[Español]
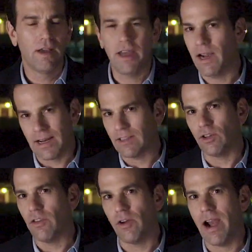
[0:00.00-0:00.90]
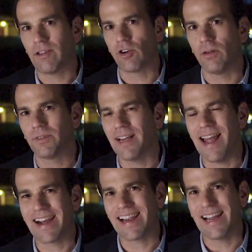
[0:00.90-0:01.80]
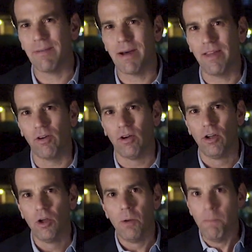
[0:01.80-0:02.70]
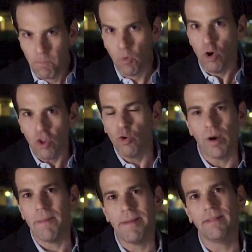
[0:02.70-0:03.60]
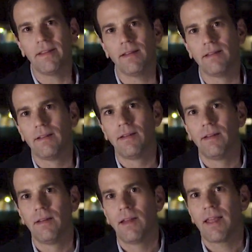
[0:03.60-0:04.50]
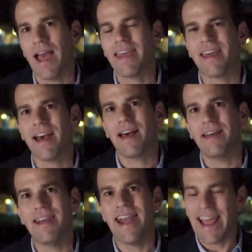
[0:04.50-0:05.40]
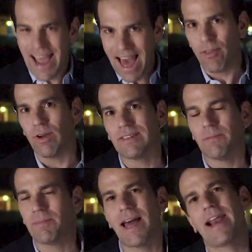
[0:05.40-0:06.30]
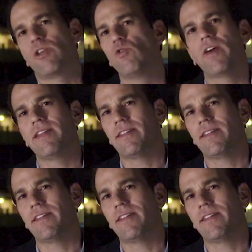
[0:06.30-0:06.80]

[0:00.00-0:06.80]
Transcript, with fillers: En el caso de Donald Trump se le ha reclamado muy duramente que haya negado aceptar ayuda